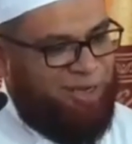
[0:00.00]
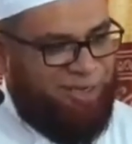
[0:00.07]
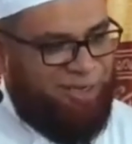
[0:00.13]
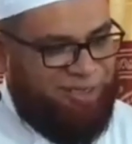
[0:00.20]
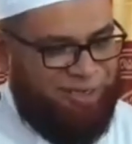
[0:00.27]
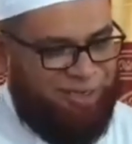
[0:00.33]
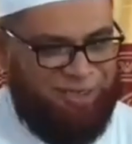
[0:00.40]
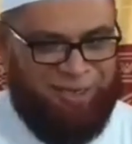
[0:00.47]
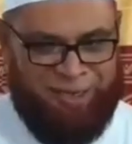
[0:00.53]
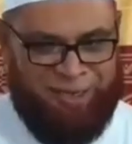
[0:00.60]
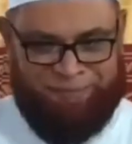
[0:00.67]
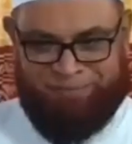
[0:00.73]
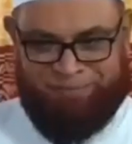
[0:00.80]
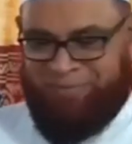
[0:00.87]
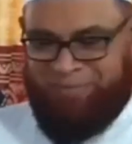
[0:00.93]

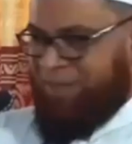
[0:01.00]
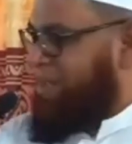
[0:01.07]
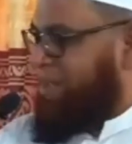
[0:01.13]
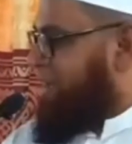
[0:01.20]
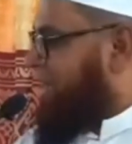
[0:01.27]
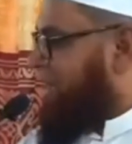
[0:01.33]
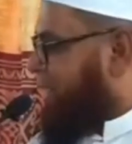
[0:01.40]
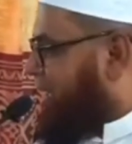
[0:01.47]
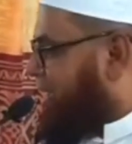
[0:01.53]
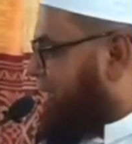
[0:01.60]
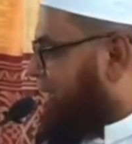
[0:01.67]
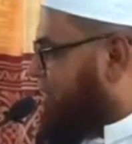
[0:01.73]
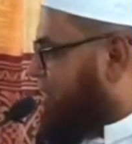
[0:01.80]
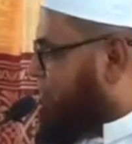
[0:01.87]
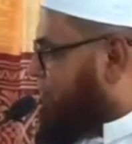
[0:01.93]
கட்டளிடுகிறார்
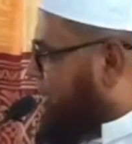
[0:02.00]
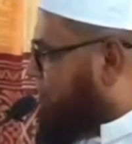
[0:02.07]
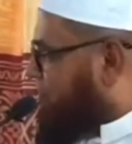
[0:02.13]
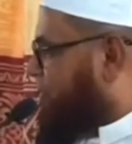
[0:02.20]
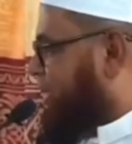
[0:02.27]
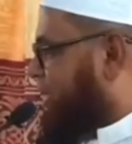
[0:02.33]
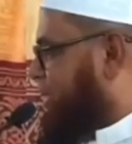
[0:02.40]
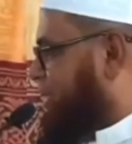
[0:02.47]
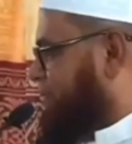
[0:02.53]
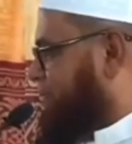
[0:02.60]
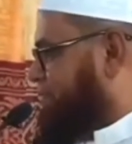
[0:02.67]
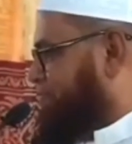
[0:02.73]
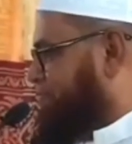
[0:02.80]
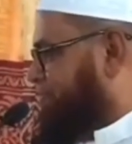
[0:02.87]
ஹலாலான வியாபாரங்கள்